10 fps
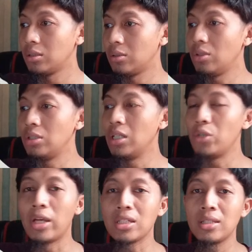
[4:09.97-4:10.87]
Oh iya
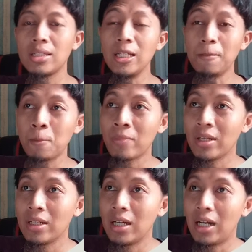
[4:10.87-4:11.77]
USD. Jadi
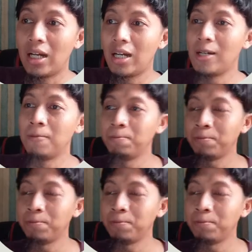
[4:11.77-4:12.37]
um,